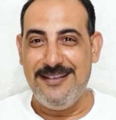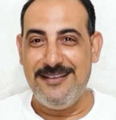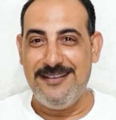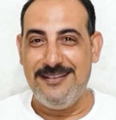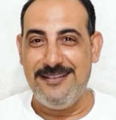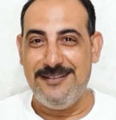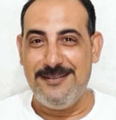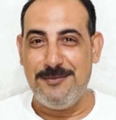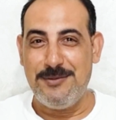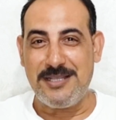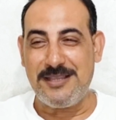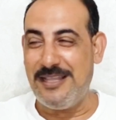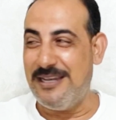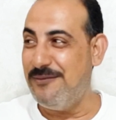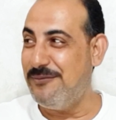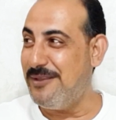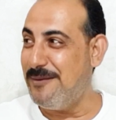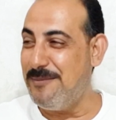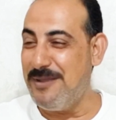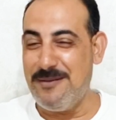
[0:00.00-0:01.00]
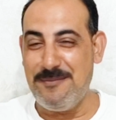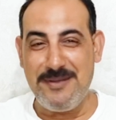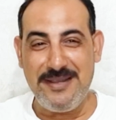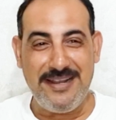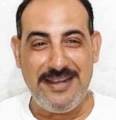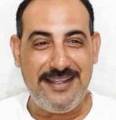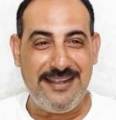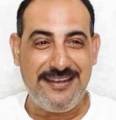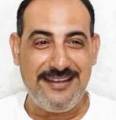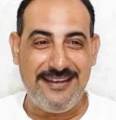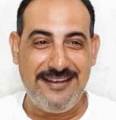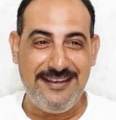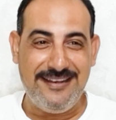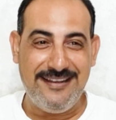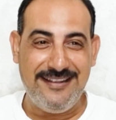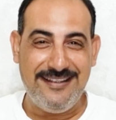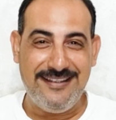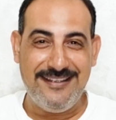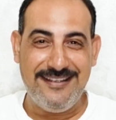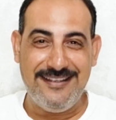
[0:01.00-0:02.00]
بيختلف تماما عن
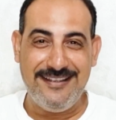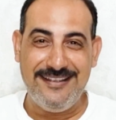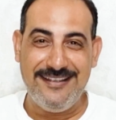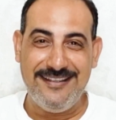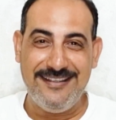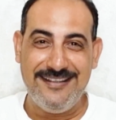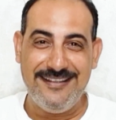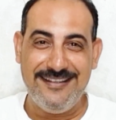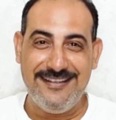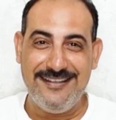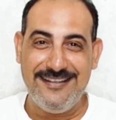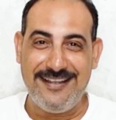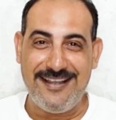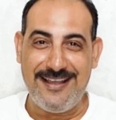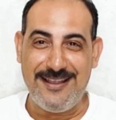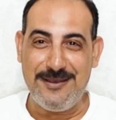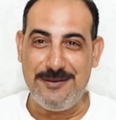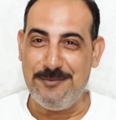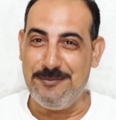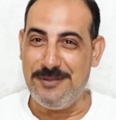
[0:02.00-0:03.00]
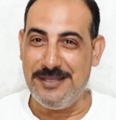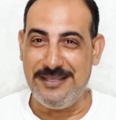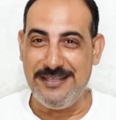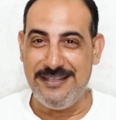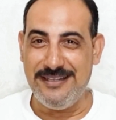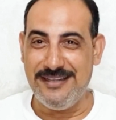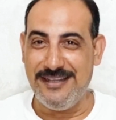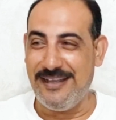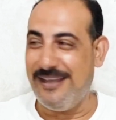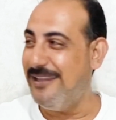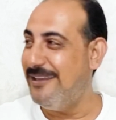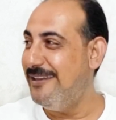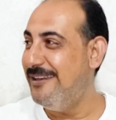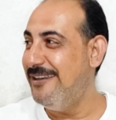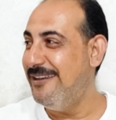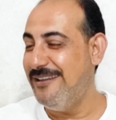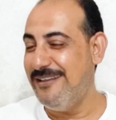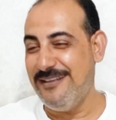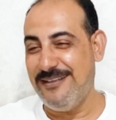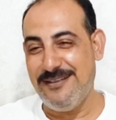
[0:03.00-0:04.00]
عن المدينة
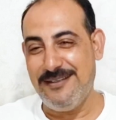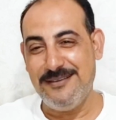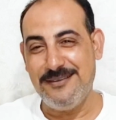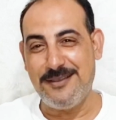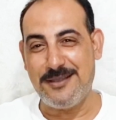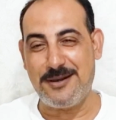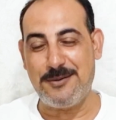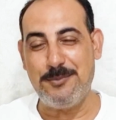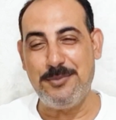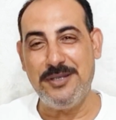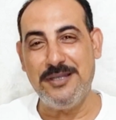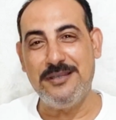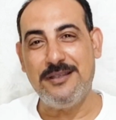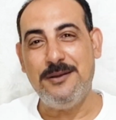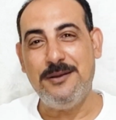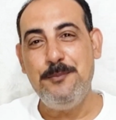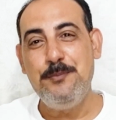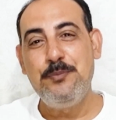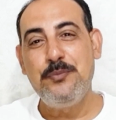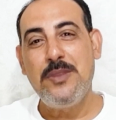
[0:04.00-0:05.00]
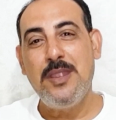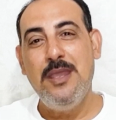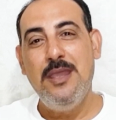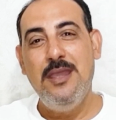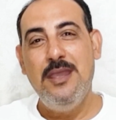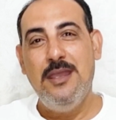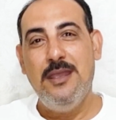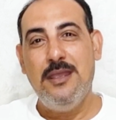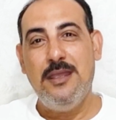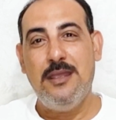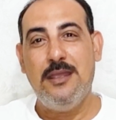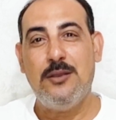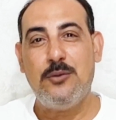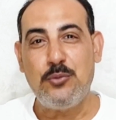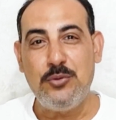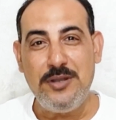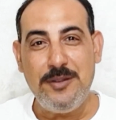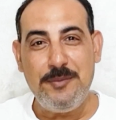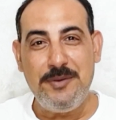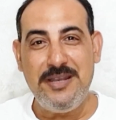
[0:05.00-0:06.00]
عن الدار البيضاء
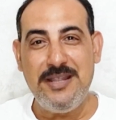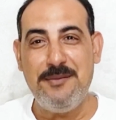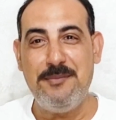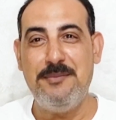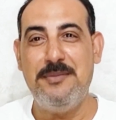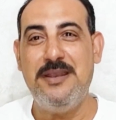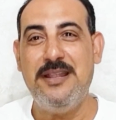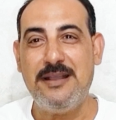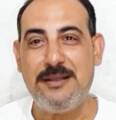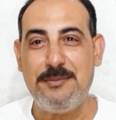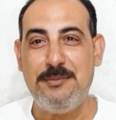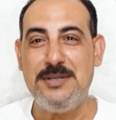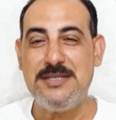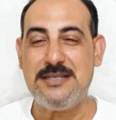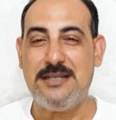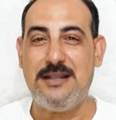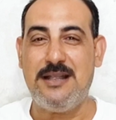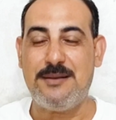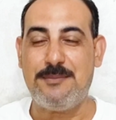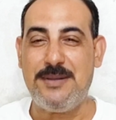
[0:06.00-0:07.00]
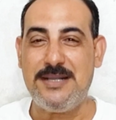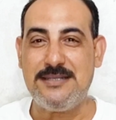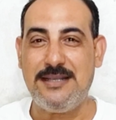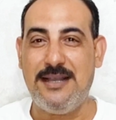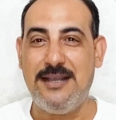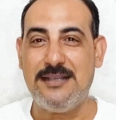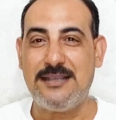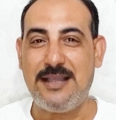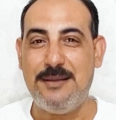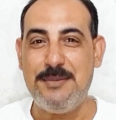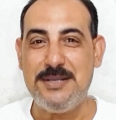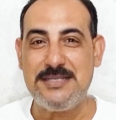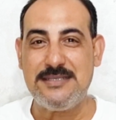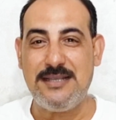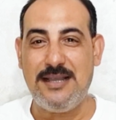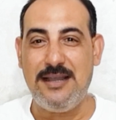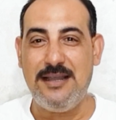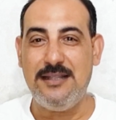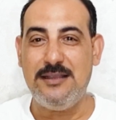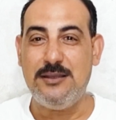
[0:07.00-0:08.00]
كنا بننام هناك مثلا أربع ساعات خمس
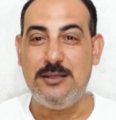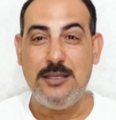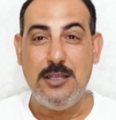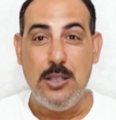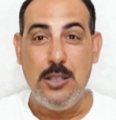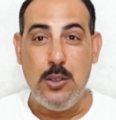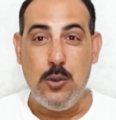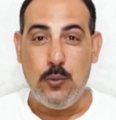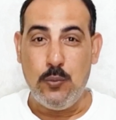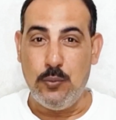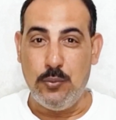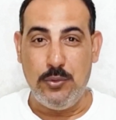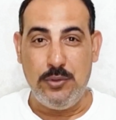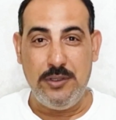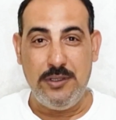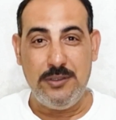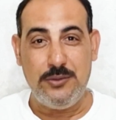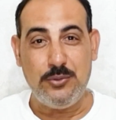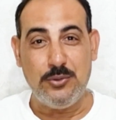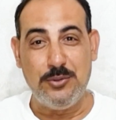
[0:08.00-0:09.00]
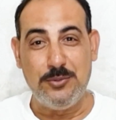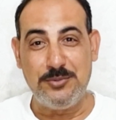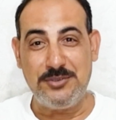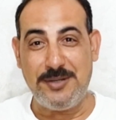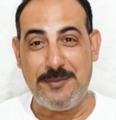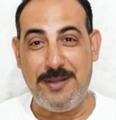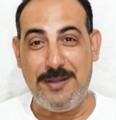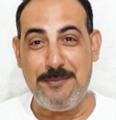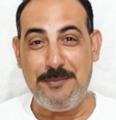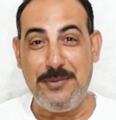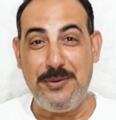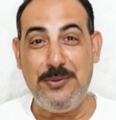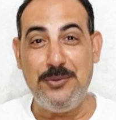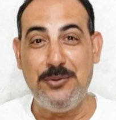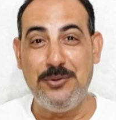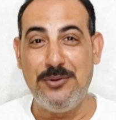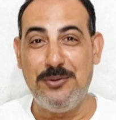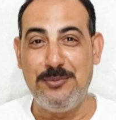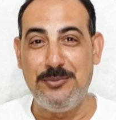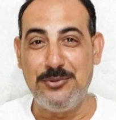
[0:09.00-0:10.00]
ساعات وتقوم شبعان من
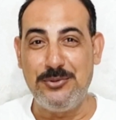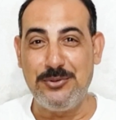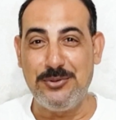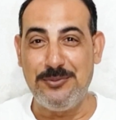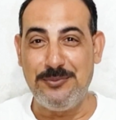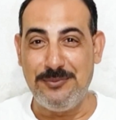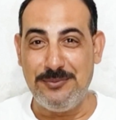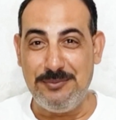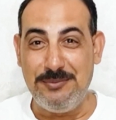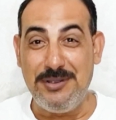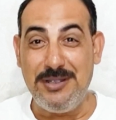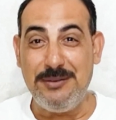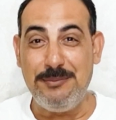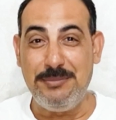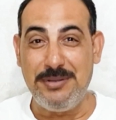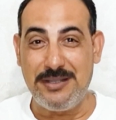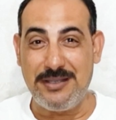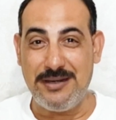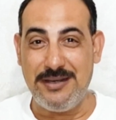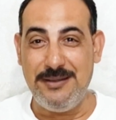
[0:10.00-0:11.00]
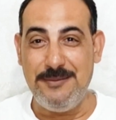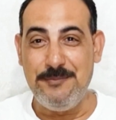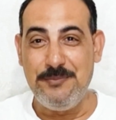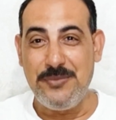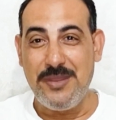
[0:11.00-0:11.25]
النوم وتقوم بكري